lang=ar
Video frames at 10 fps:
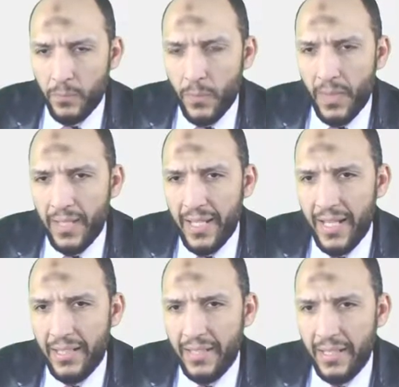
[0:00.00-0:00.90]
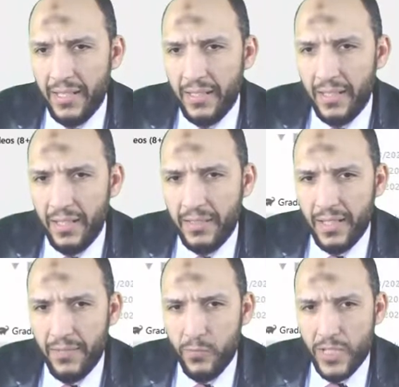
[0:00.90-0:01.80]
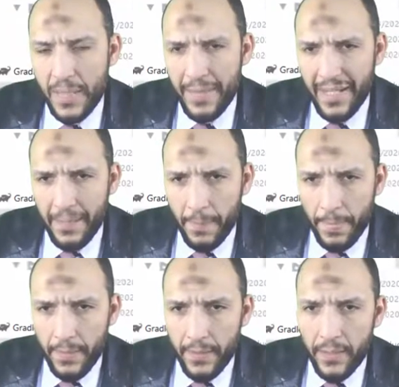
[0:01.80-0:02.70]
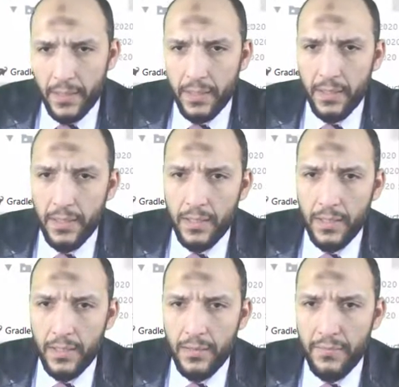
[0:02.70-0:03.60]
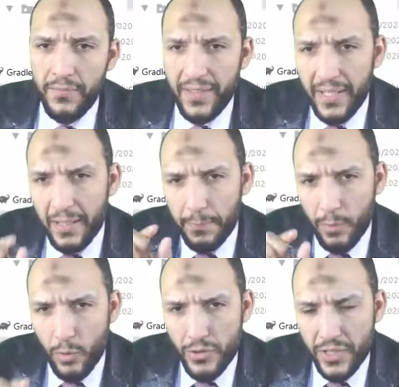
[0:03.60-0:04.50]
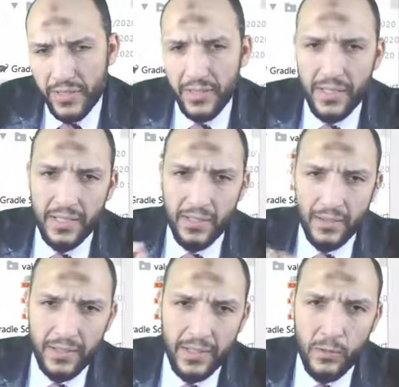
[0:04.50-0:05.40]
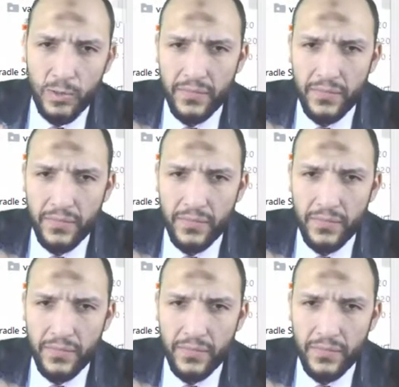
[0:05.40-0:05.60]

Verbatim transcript: كان 3007 آه، في البروجكت اللي احنا رنينه اللي فيه